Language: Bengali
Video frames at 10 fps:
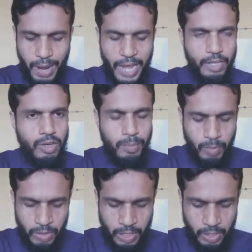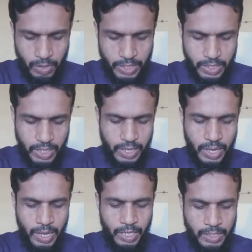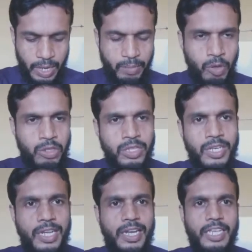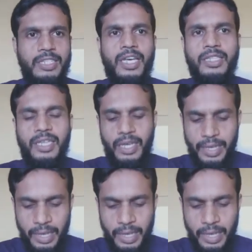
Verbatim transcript: ভাইকম মন্দির রয়েছে সেই মন্দিরের রাস্তা দিয়ে